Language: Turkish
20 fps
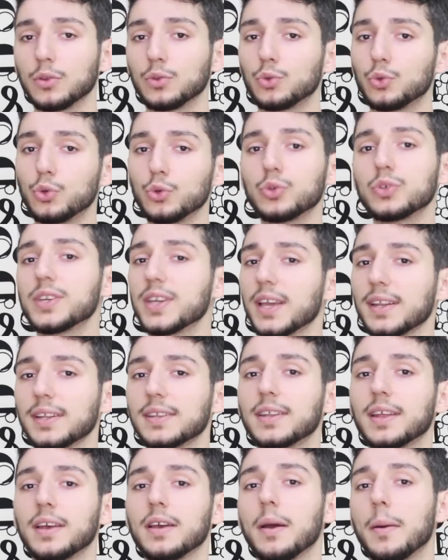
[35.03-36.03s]

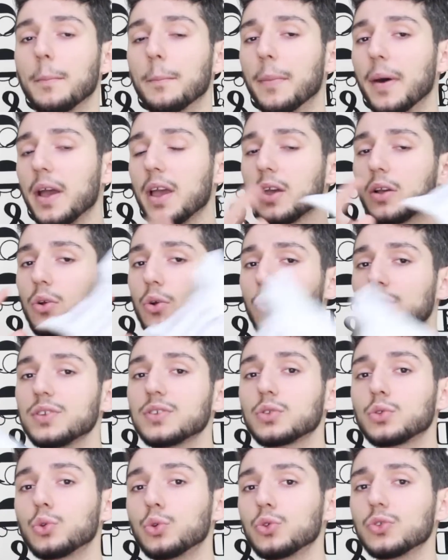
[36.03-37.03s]
Türkiye'de de Bayan
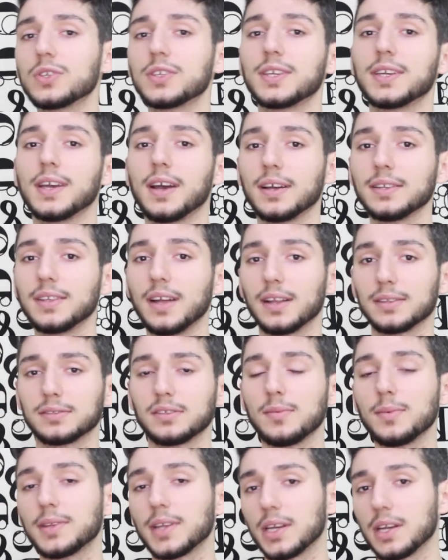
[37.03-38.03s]
Coins Türkiye adı
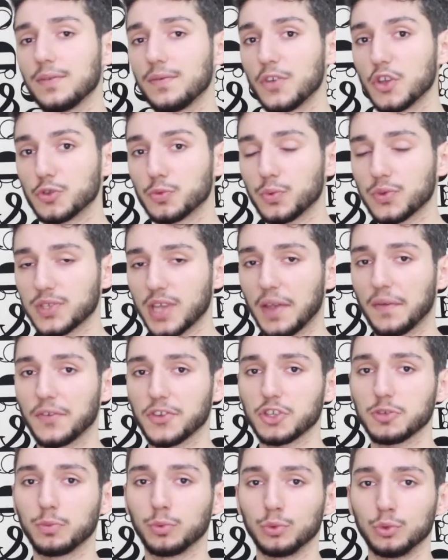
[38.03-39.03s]
altında bir tane Facebook
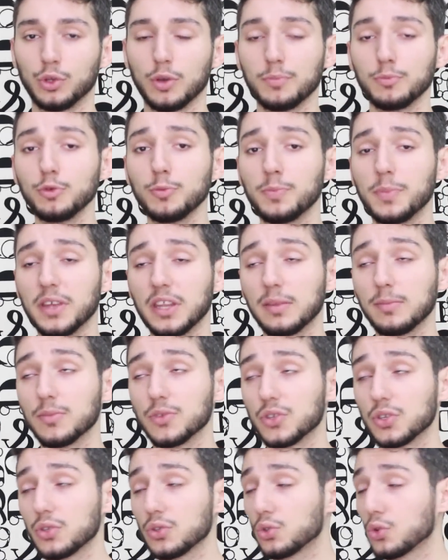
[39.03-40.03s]
sayfası bulunuyor. Bu benim
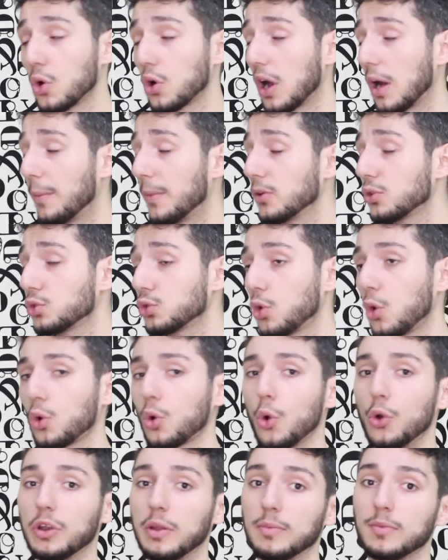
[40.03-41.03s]
için çok ama
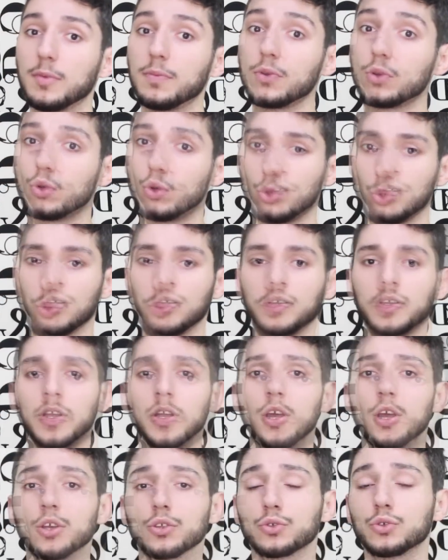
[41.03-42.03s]
çok önemli bir konu.
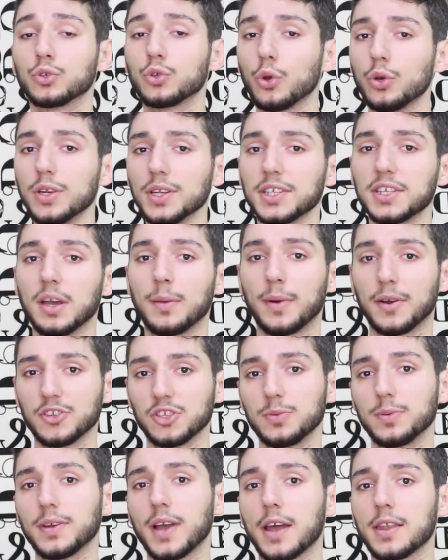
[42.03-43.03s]
Çünkü öyle ki
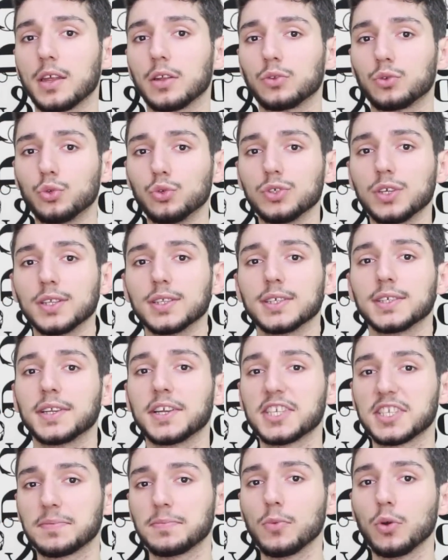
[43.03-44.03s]
yabancı bir kaynağın Türkiye'de
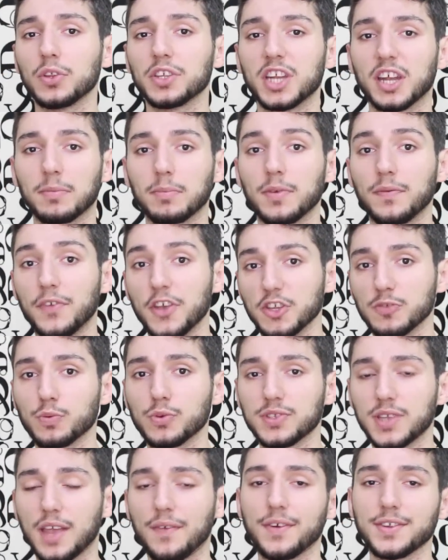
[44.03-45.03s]
resmi olarak bir
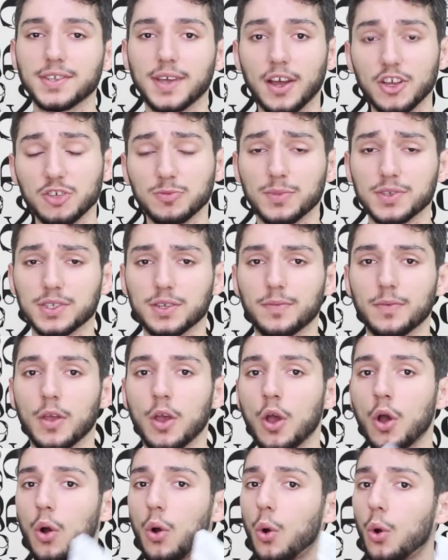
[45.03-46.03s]
Facebook sayfası açması
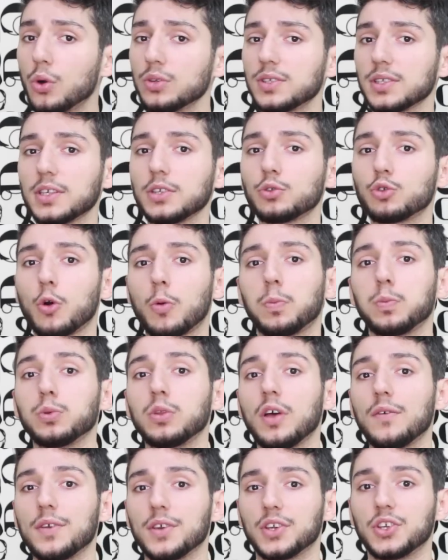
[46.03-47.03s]
oradaki
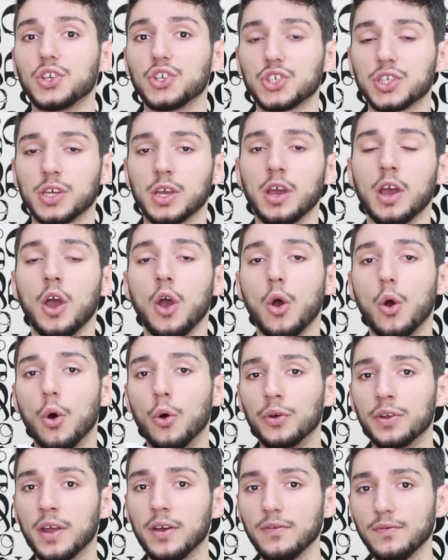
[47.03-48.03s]
topluluğa ve kişiye
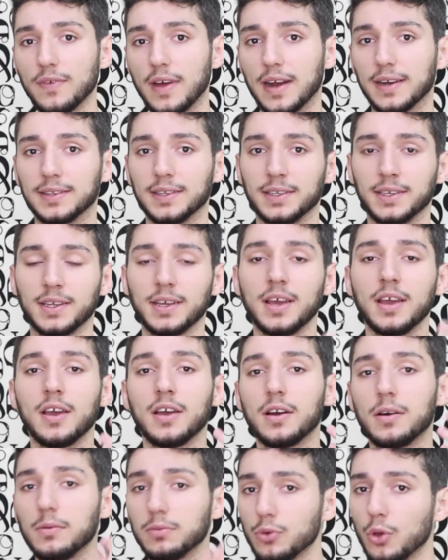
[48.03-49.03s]
önem verdiğini,
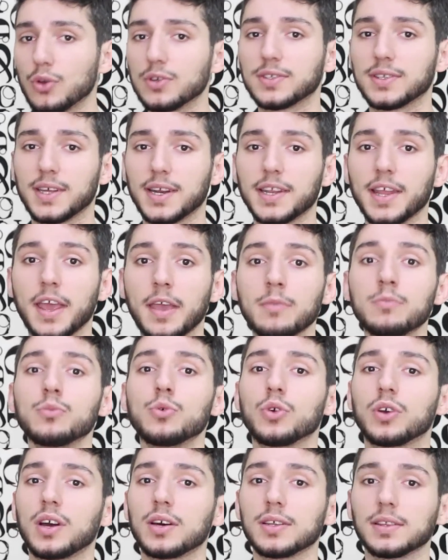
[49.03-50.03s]
gösteren en
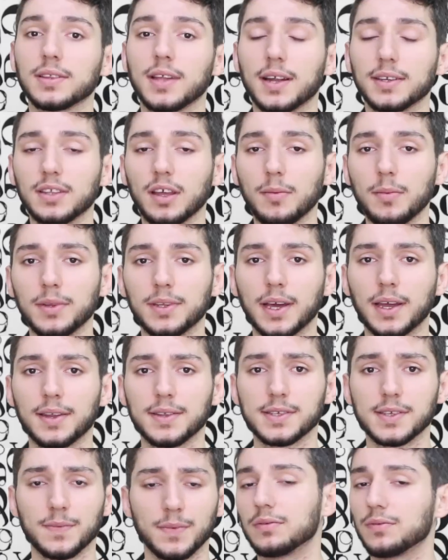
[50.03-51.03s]
büyük kanıtlardan bir
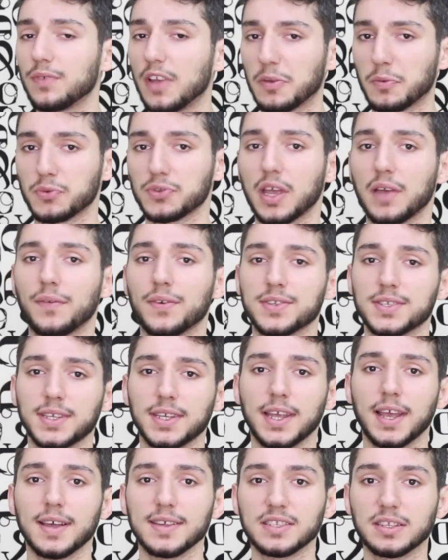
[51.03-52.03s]
tanesi. Facebook sayfasına
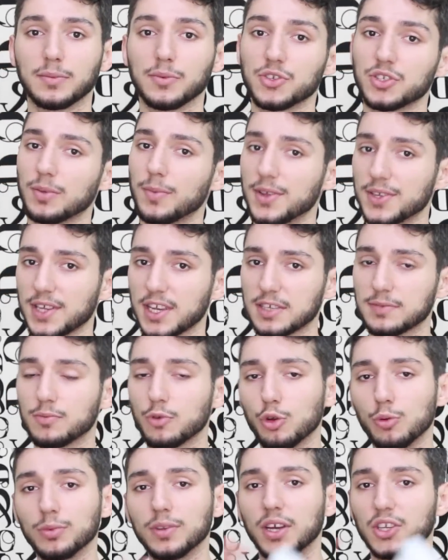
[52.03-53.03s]
yazdım işte mesaj
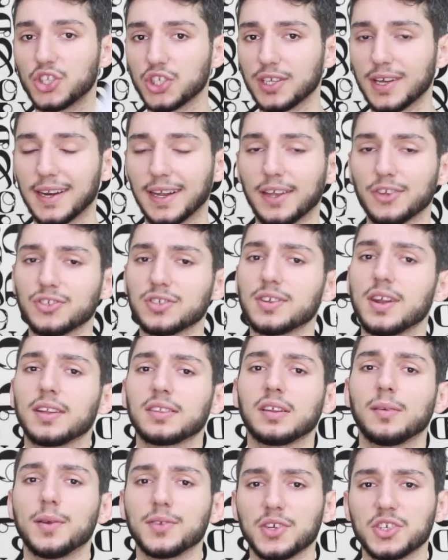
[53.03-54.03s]
bölümünde açık arkadaşlar
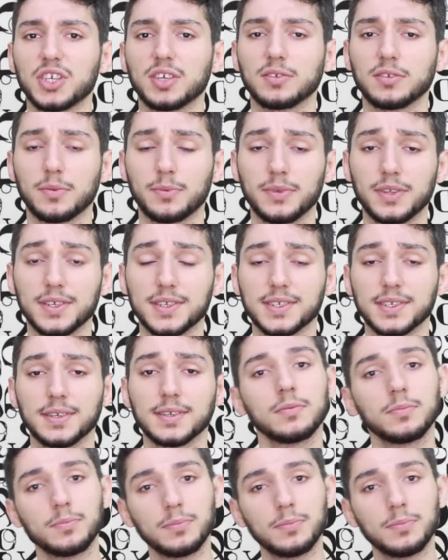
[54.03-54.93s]
rahatla mesaj yazabilirsiniz.